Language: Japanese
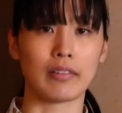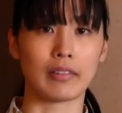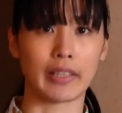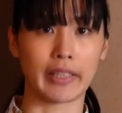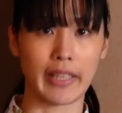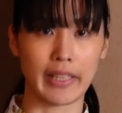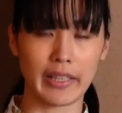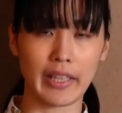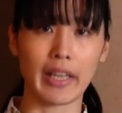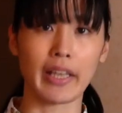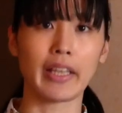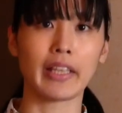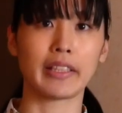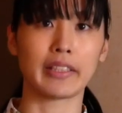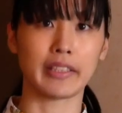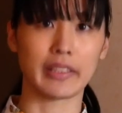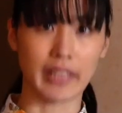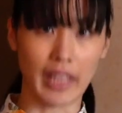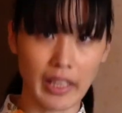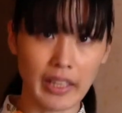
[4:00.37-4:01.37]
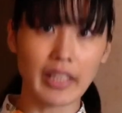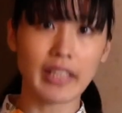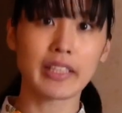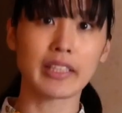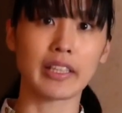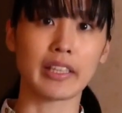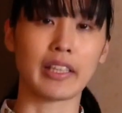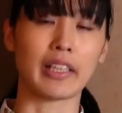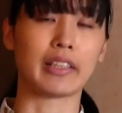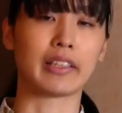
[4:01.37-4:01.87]
芸大3年
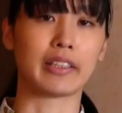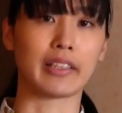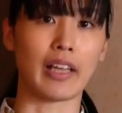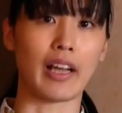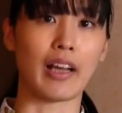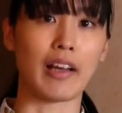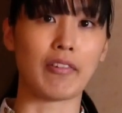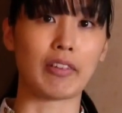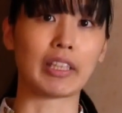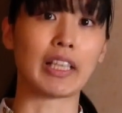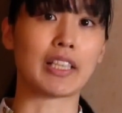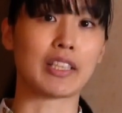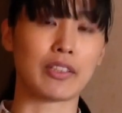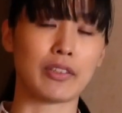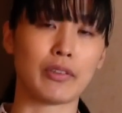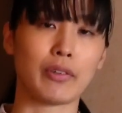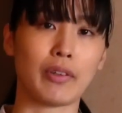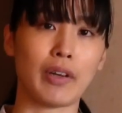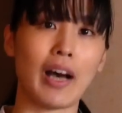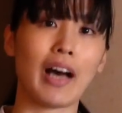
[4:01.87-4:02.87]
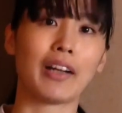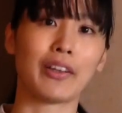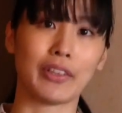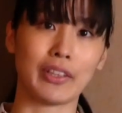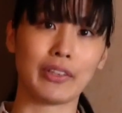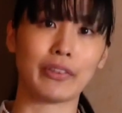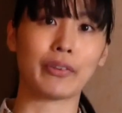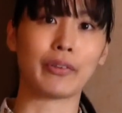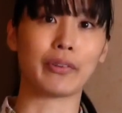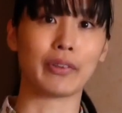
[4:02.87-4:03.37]
生だった私のある
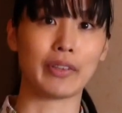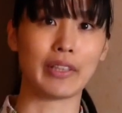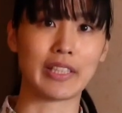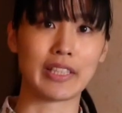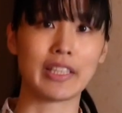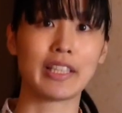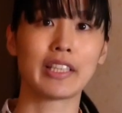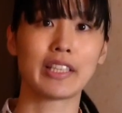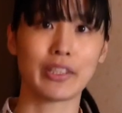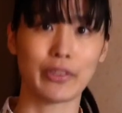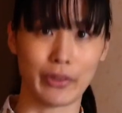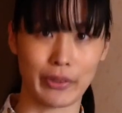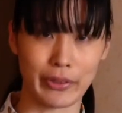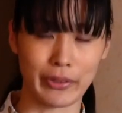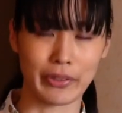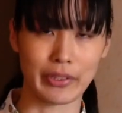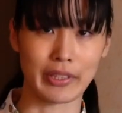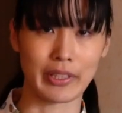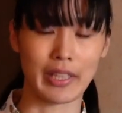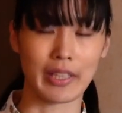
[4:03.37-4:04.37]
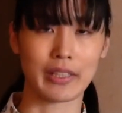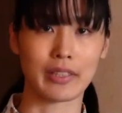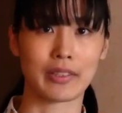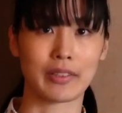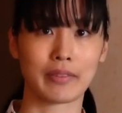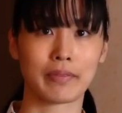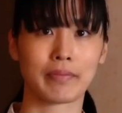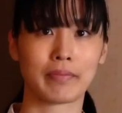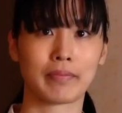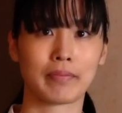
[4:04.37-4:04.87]
日の一日の様子で
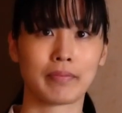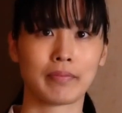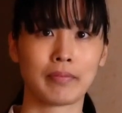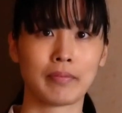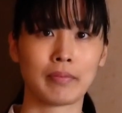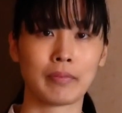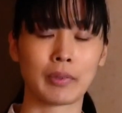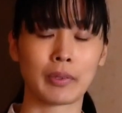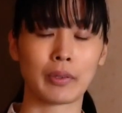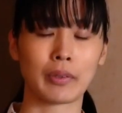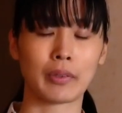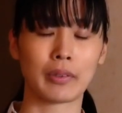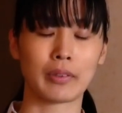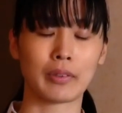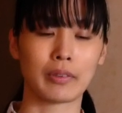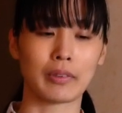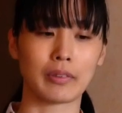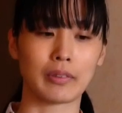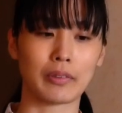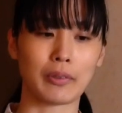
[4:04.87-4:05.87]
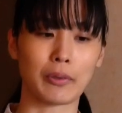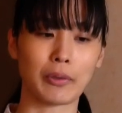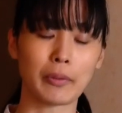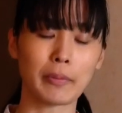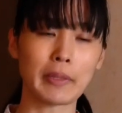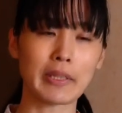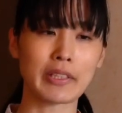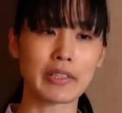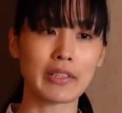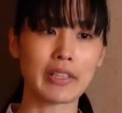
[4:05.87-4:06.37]
す特
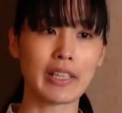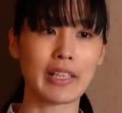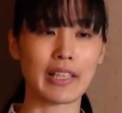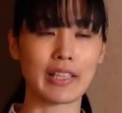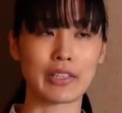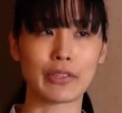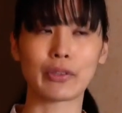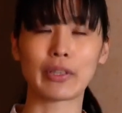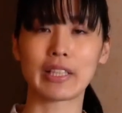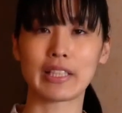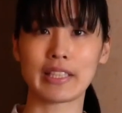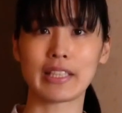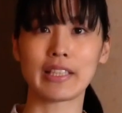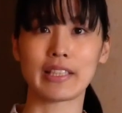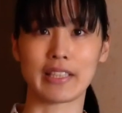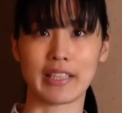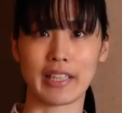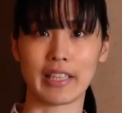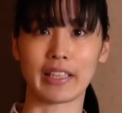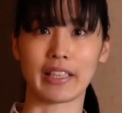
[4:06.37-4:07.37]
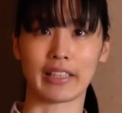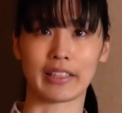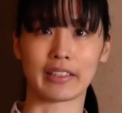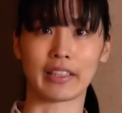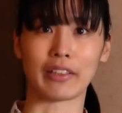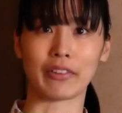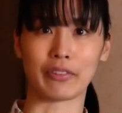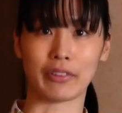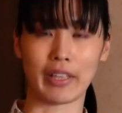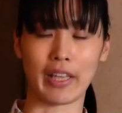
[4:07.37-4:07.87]
別に忙しい時期だっ
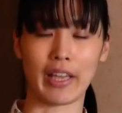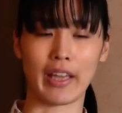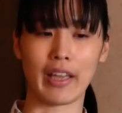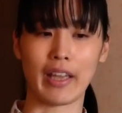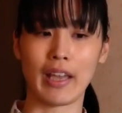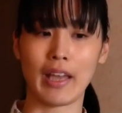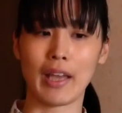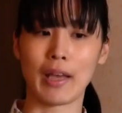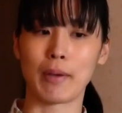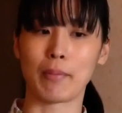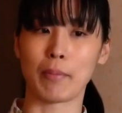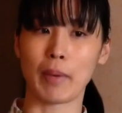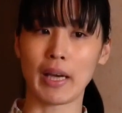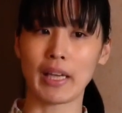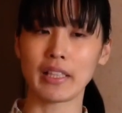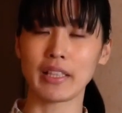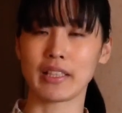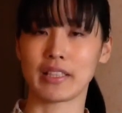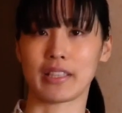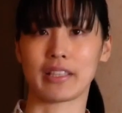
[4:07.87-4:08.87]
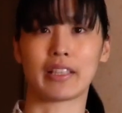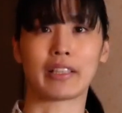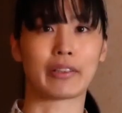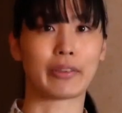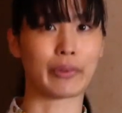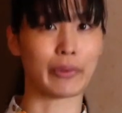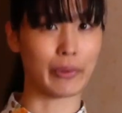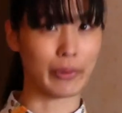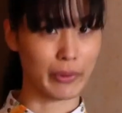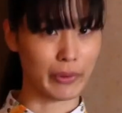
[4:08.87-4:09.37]
たので毎日
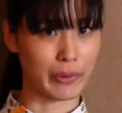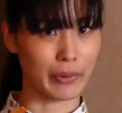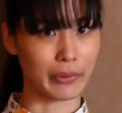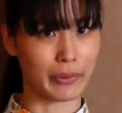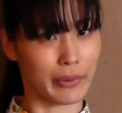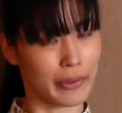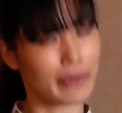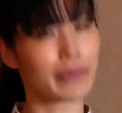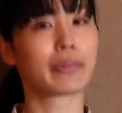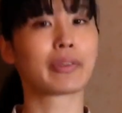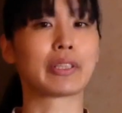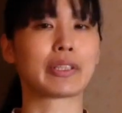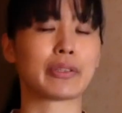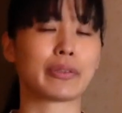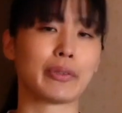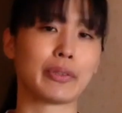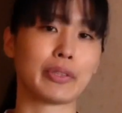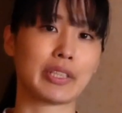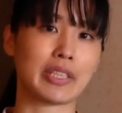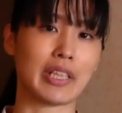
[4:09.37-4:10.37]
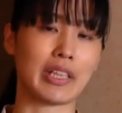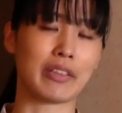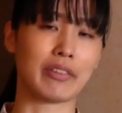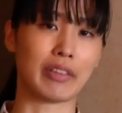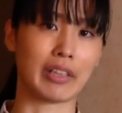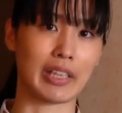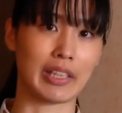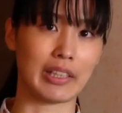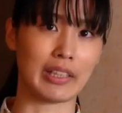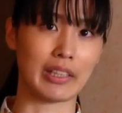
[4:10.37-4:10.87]
学校のように過ごしている
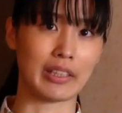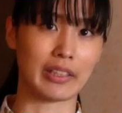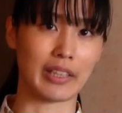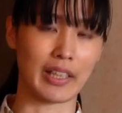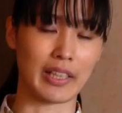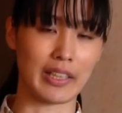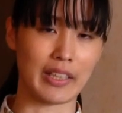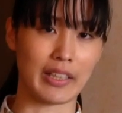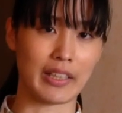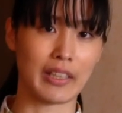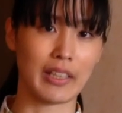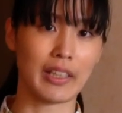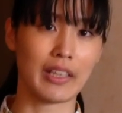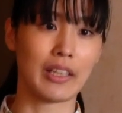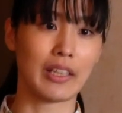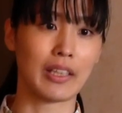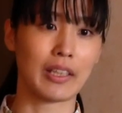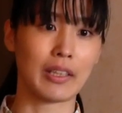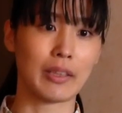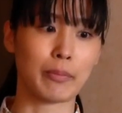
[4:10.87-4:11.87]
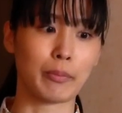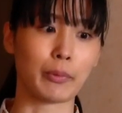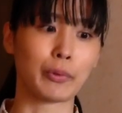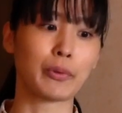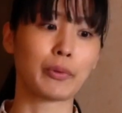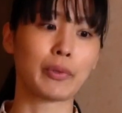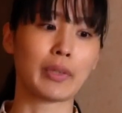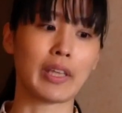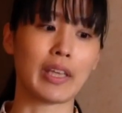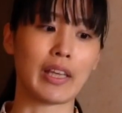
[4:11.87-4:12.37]
わけではないも
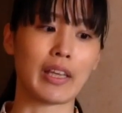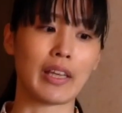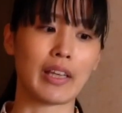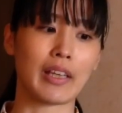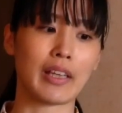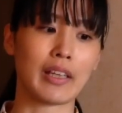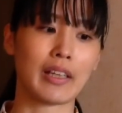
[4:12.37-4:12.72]
とい